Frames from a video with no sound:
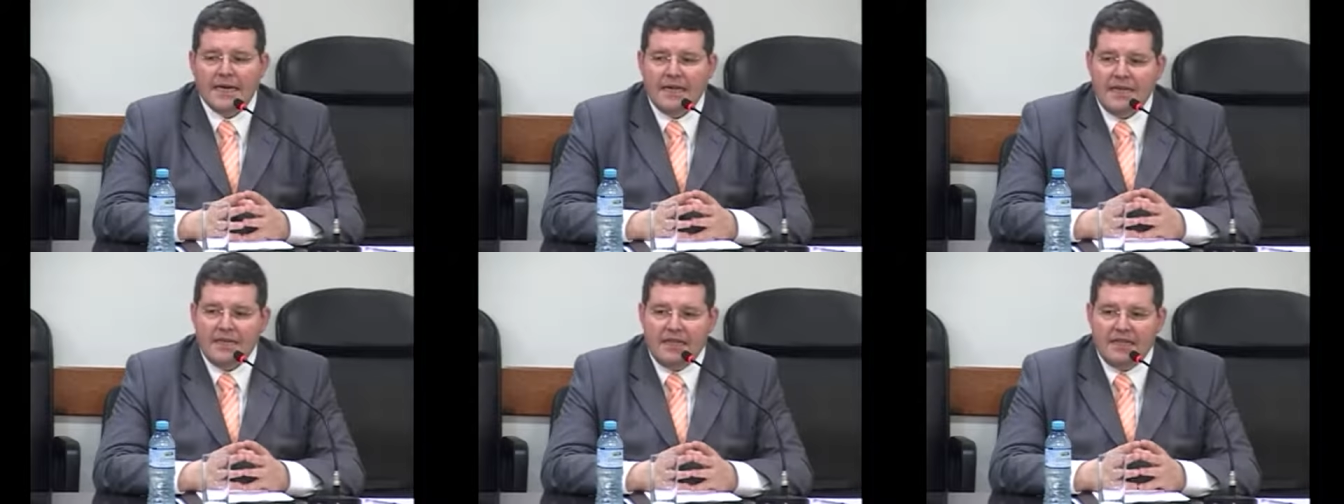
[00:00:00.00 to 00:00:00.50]

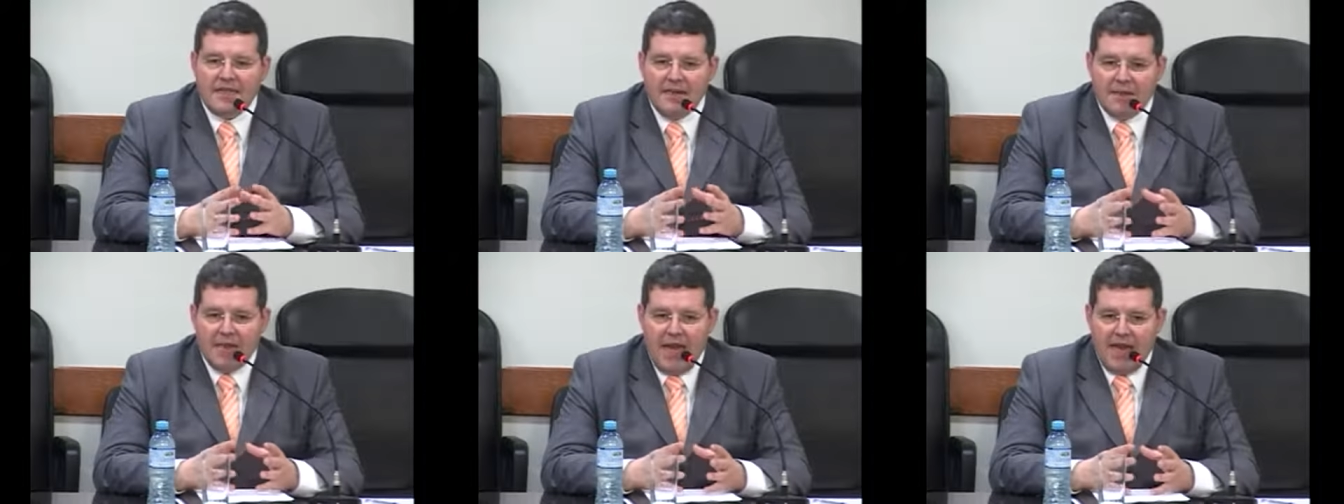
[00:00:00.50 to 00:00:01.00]
que
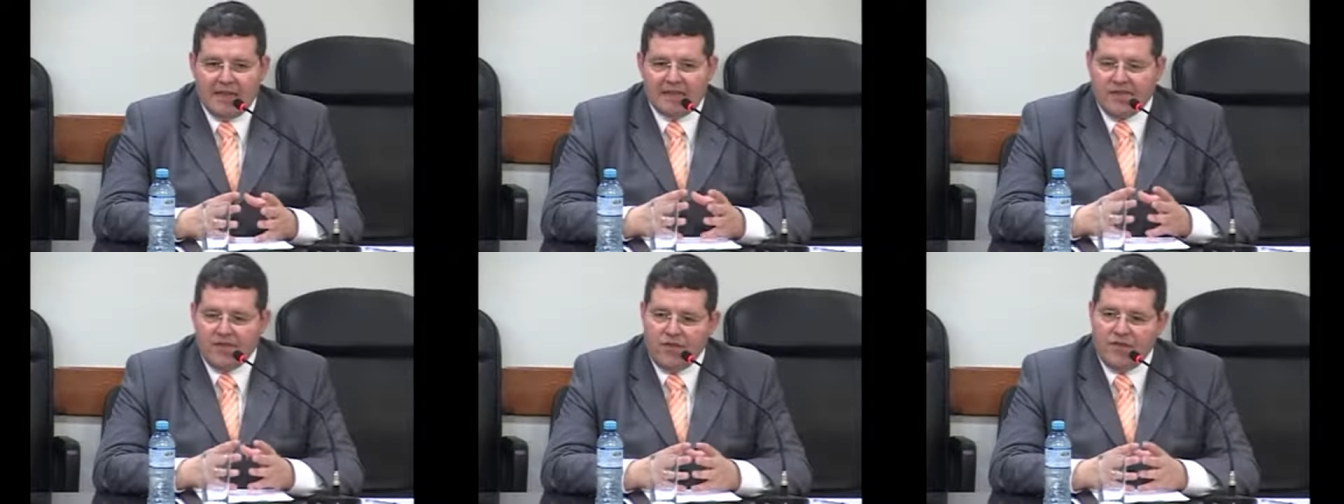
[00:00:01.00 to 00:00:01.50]

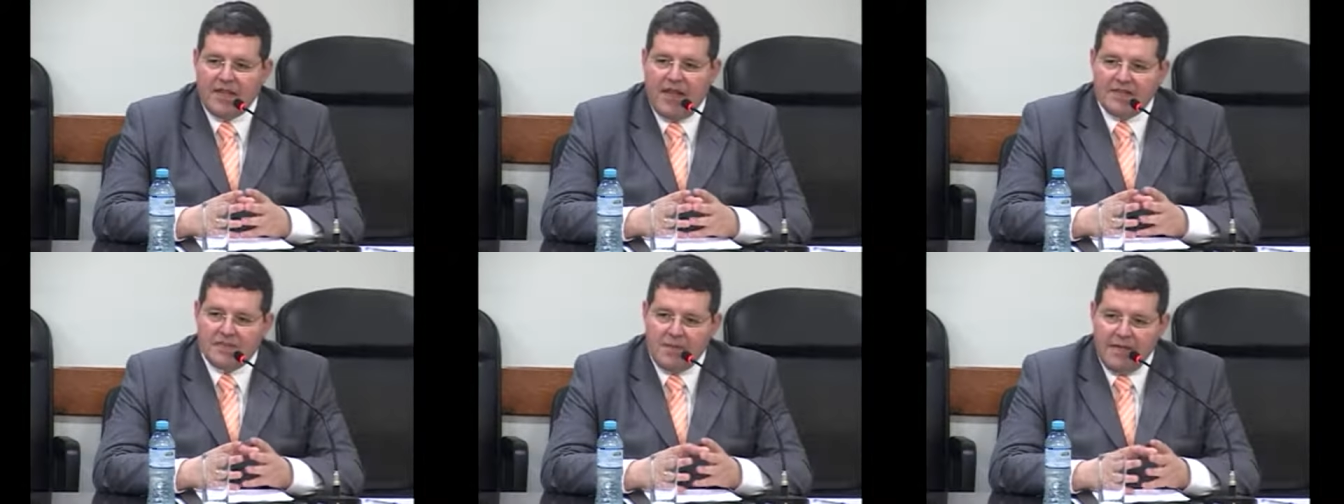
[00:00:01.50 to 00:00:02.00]
determinadas
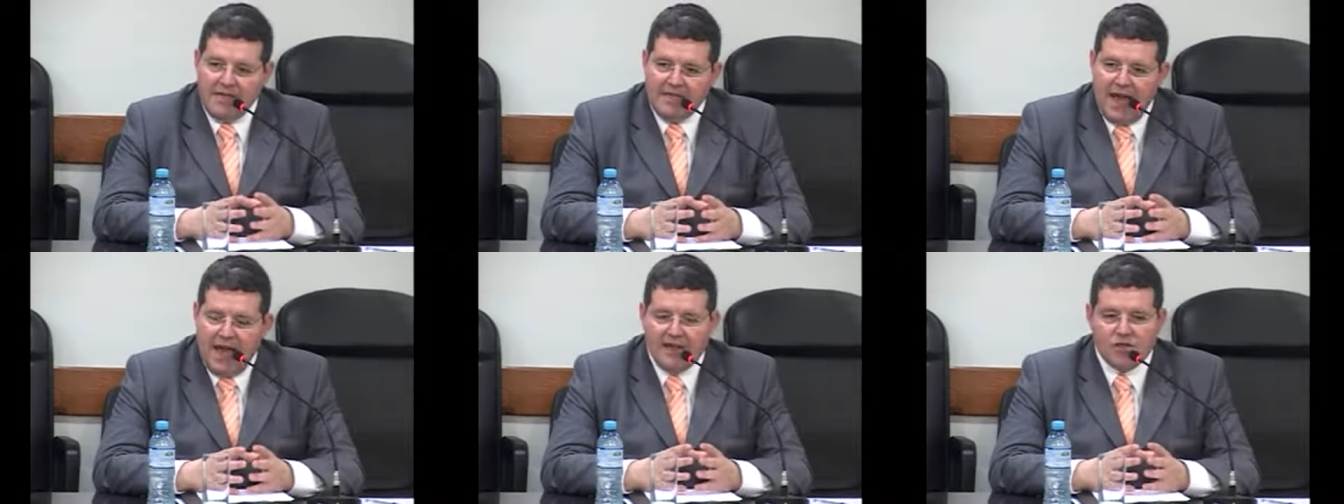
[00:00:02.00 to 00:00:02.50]
atividades
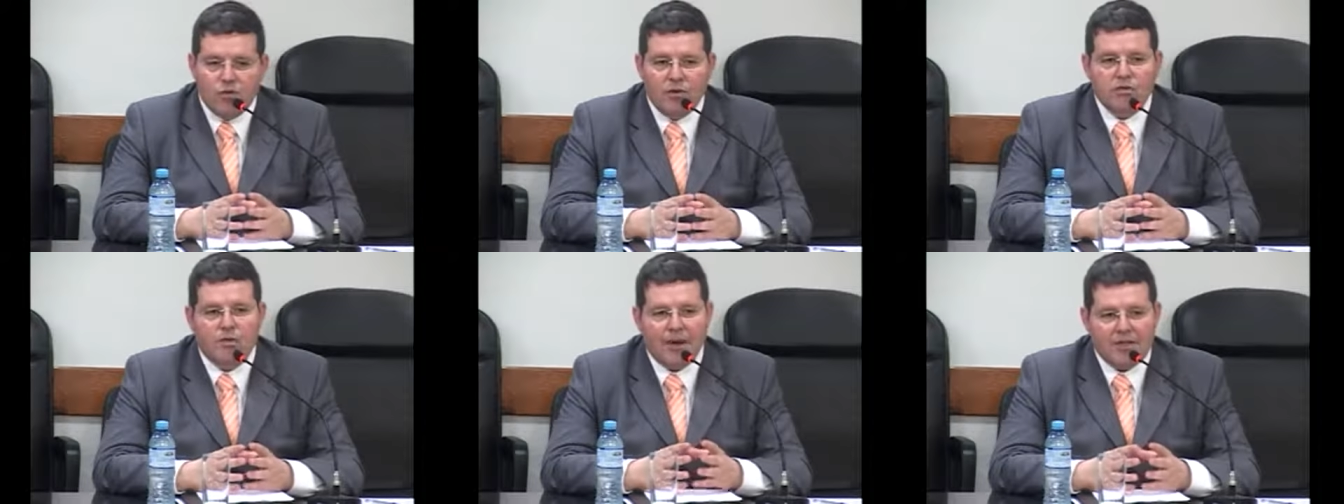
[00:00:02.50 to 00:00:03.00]
militares,
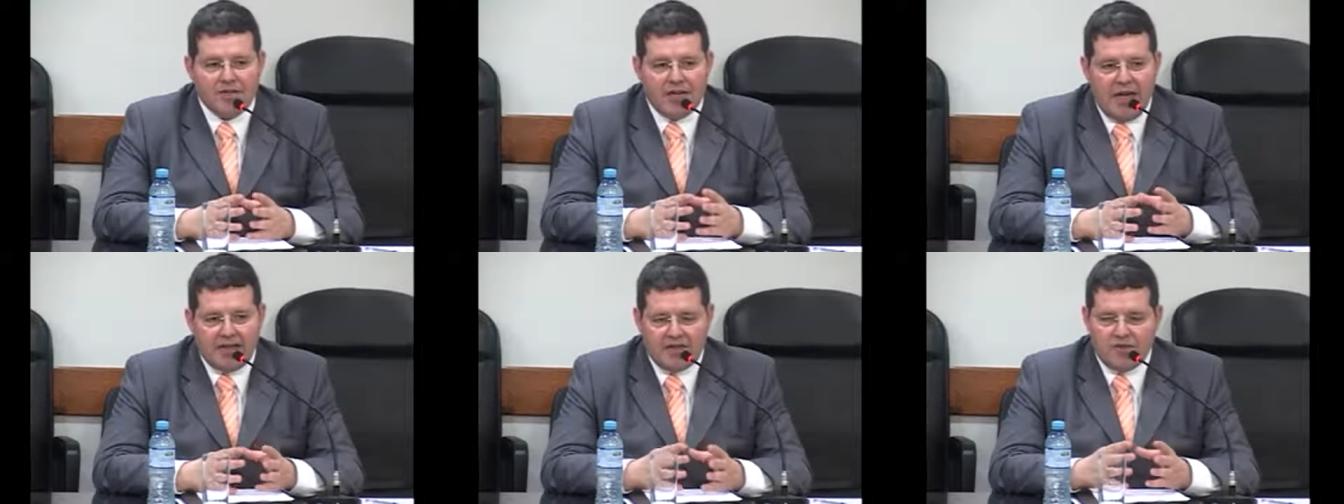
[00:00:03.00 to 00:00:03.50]
quando
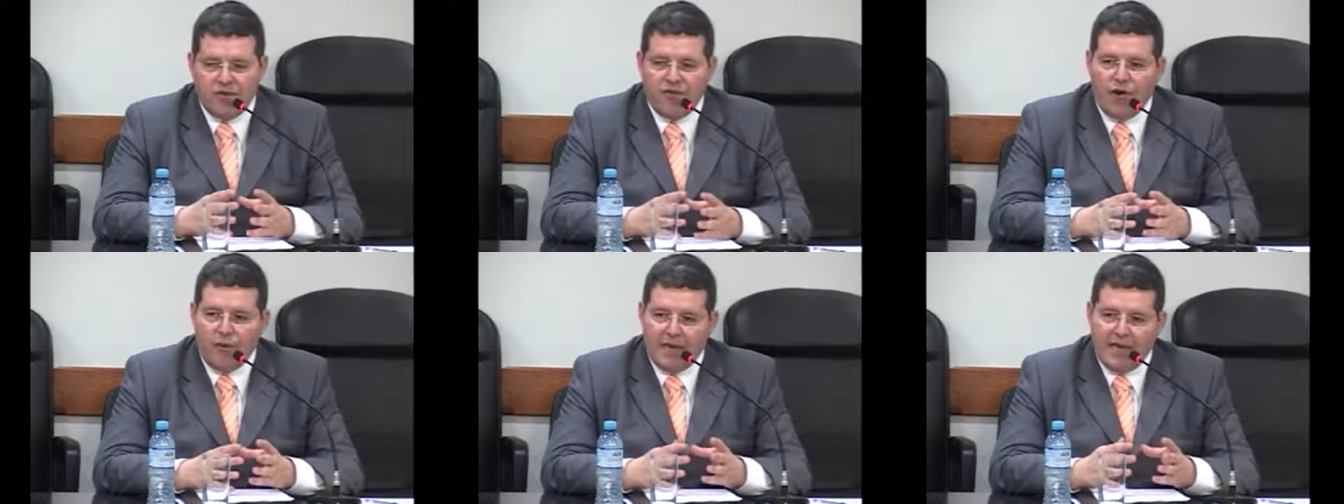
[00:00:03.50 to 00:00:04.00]
praticadas de
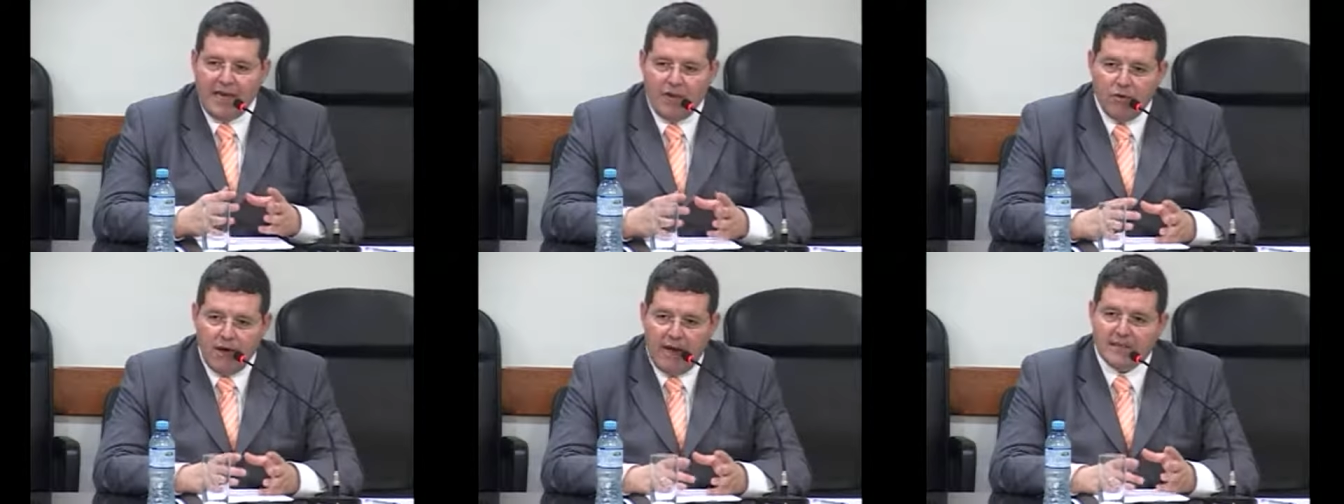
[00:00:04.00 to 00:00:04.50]
forma
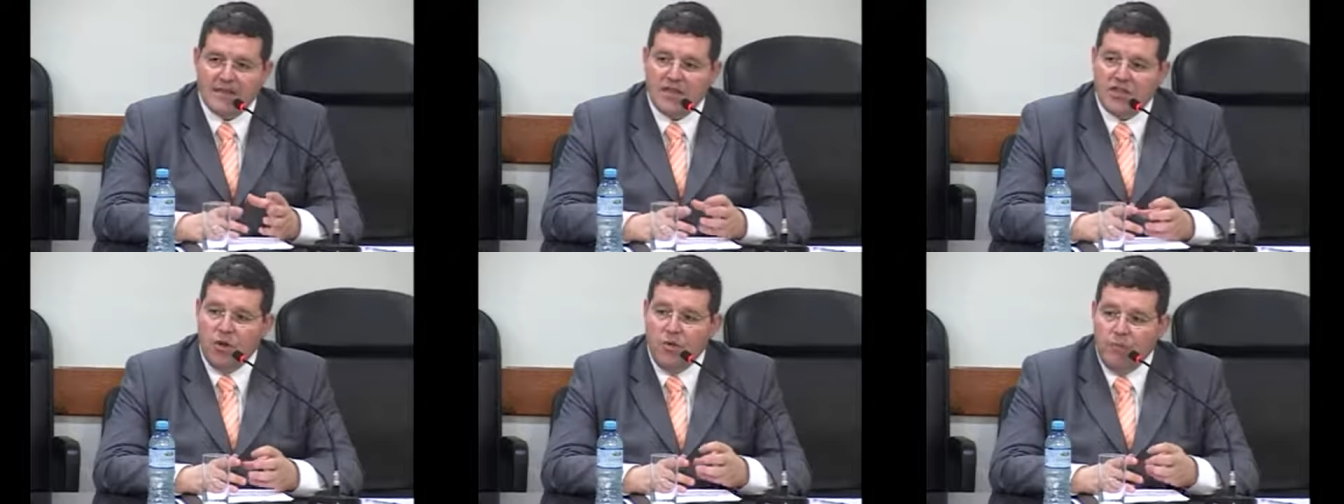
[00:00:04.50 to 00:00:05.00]
irregular,
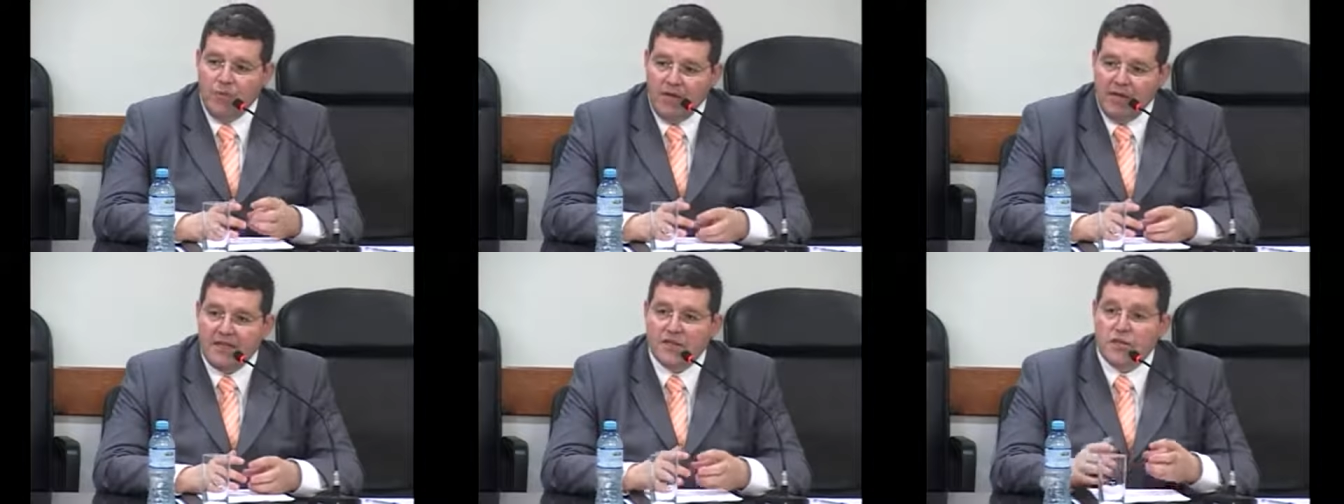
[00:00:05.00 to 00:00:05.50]
sejam
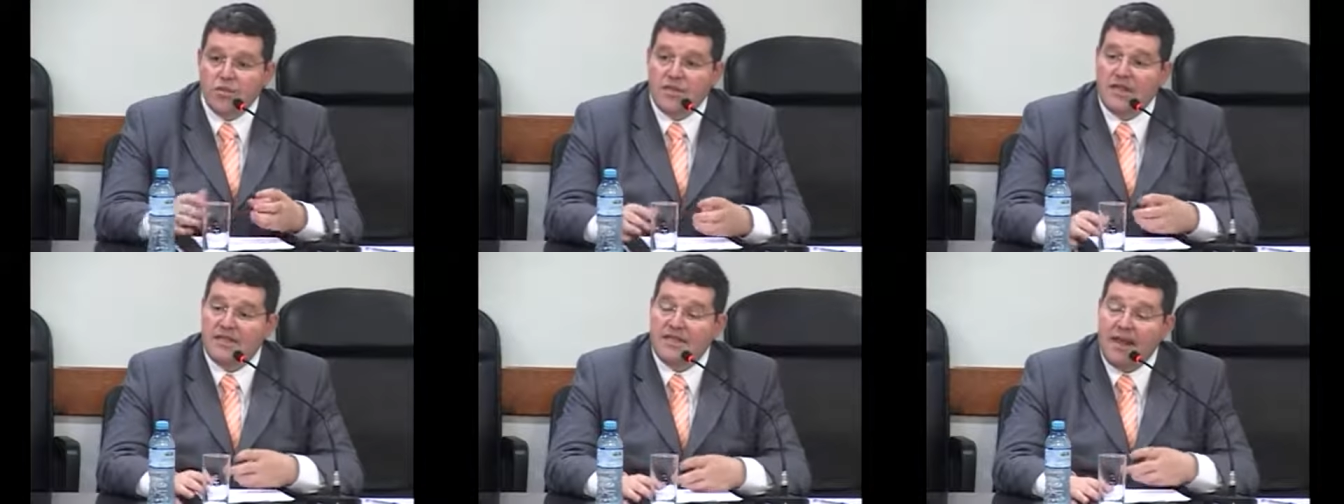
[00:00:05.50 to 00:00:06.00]
punidas com
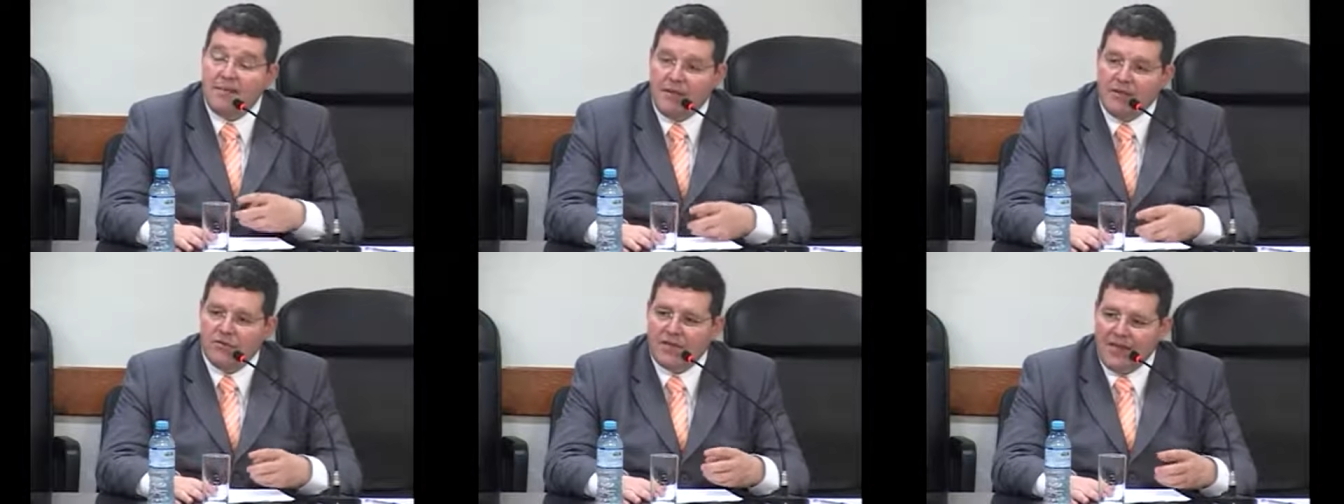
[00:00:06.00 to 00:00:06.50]

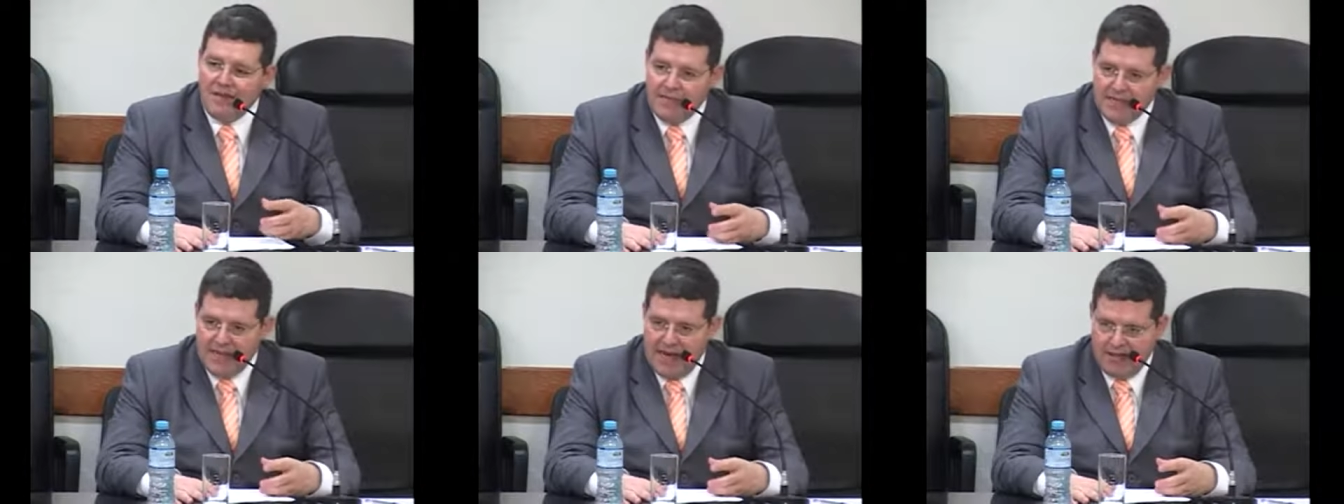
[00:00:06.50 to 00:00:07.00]
cerceamento da
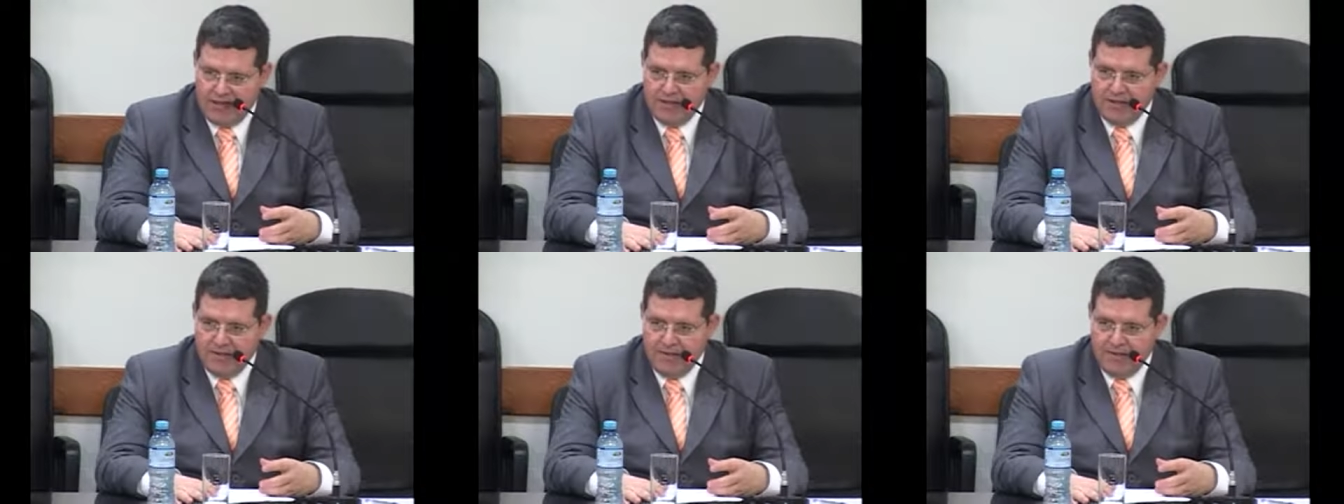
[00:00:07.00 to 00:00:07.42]
liberdade.